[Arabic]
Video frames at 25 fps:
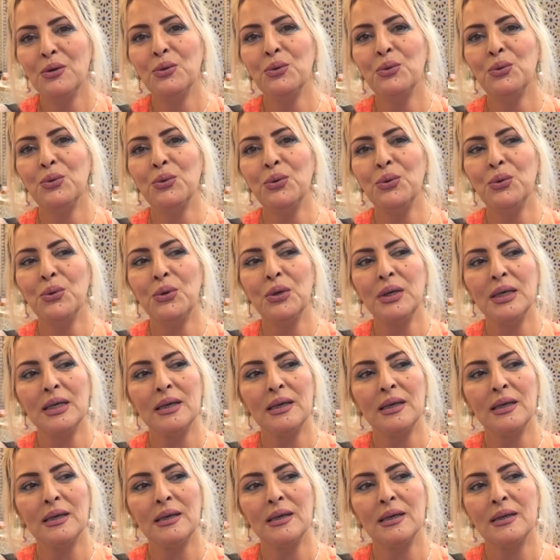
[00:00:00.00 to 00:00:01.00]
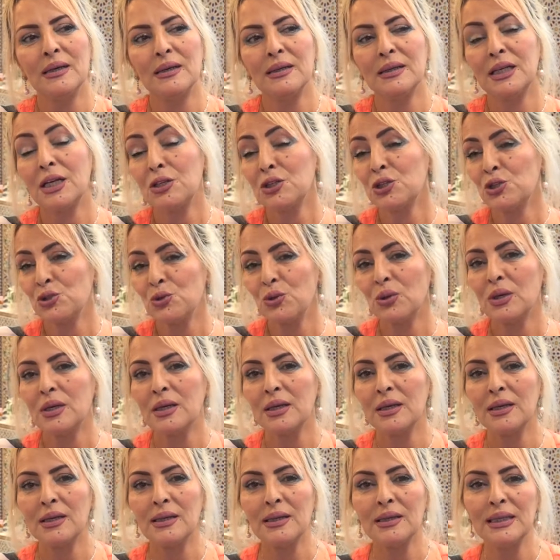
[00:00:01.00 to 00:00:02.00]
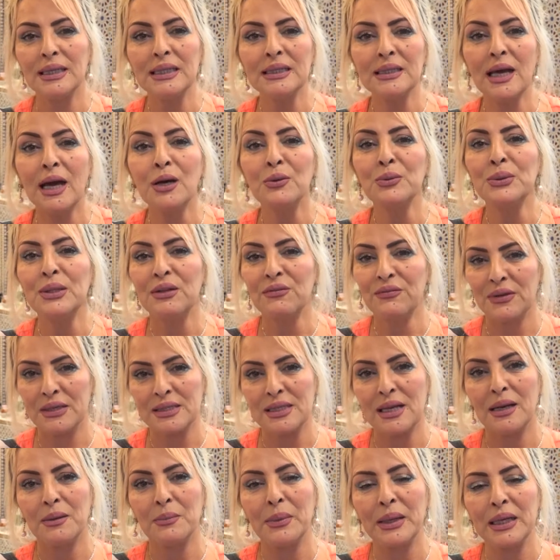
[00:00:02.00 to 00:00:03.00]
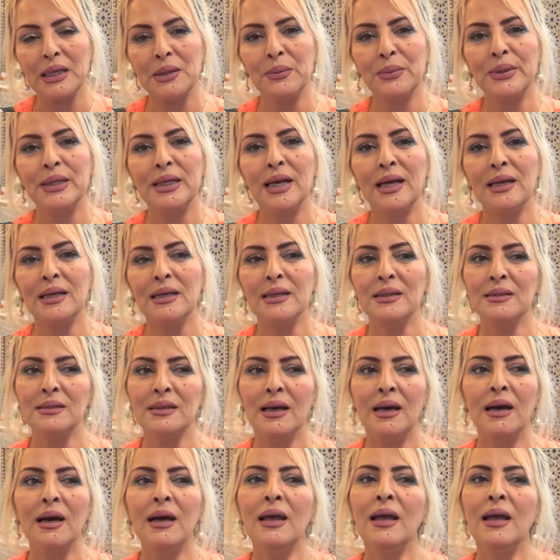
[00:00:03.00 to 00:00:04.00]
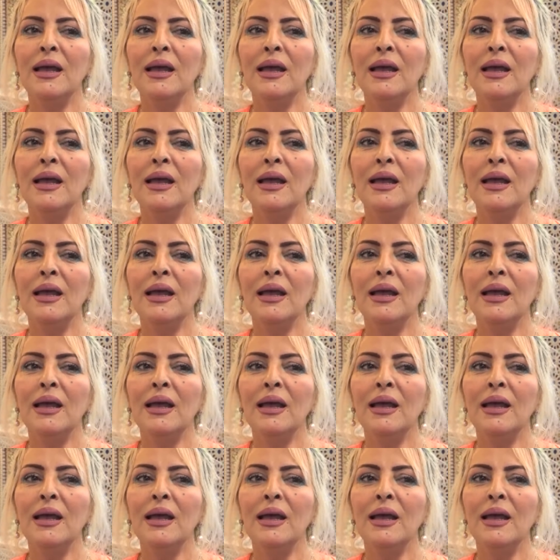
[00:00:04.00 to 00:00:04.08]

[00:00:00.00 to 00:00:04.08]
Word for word: وكنشكر الاذاعه والتلفزه المغربيه لان